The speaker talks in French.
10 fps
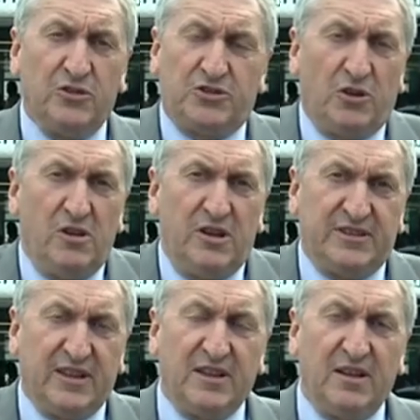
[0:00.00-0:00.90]
Seule
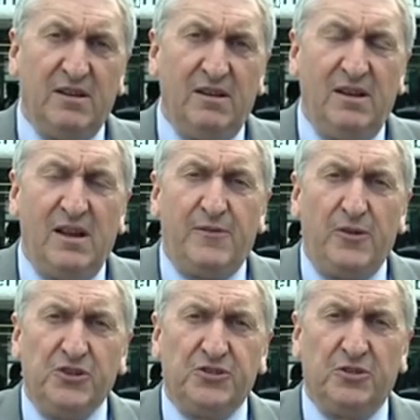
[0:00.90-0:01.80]
euh, la
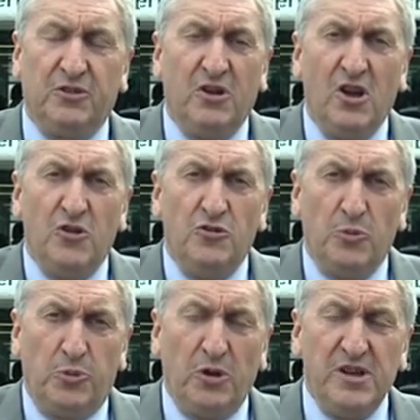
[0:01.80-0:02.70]
France euh,
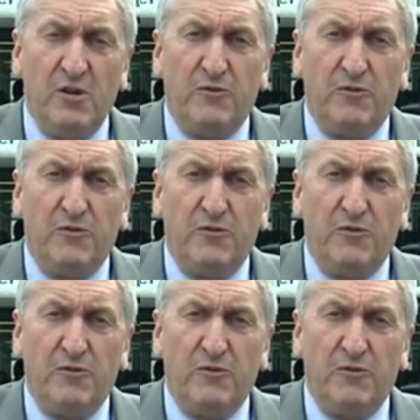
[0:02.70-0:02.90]
ne peut rien.